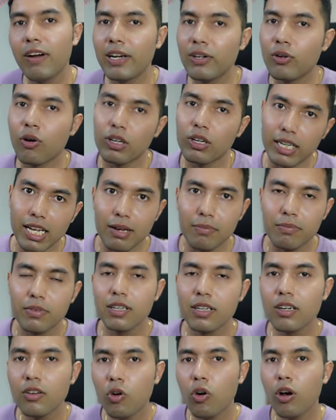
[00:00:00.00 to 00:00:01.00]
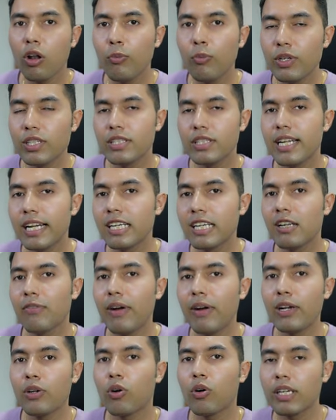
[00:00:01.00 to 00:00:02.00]
डॉट ऐप ऑलवेज नेटलीफाई
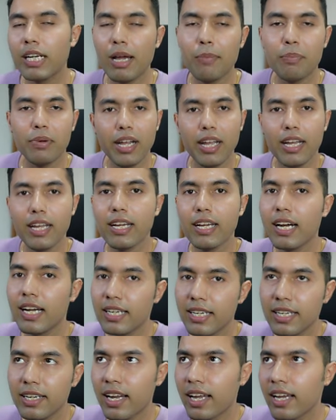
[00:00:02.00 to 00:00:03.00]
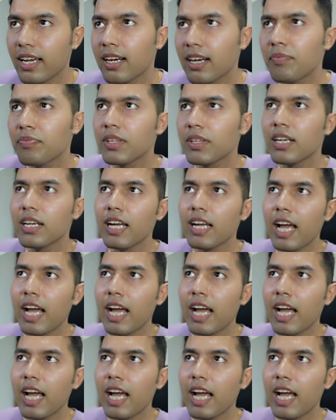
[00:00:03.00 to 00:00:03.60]
डॉट ऐप रहेगा ही रहेगा एंड